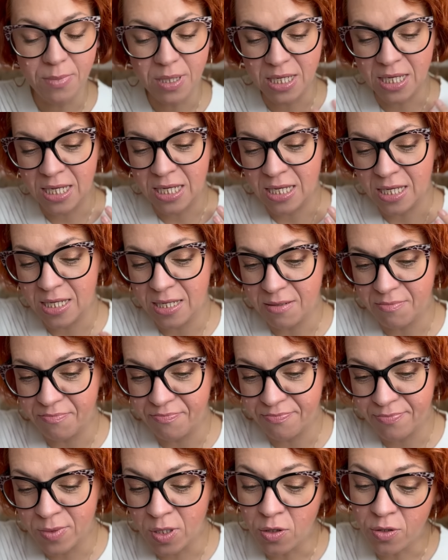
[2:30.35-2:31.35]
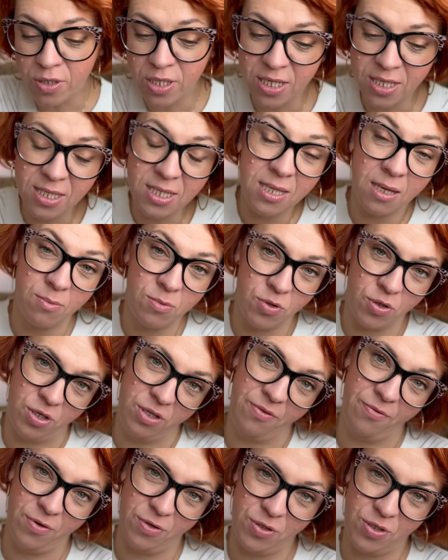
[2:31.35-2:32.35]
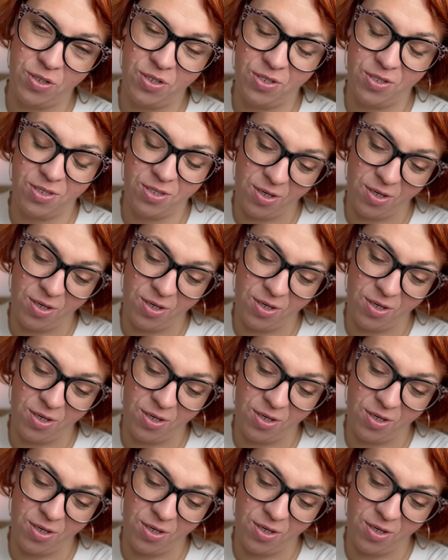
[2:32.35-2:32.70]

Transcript: I no jedyna możliwość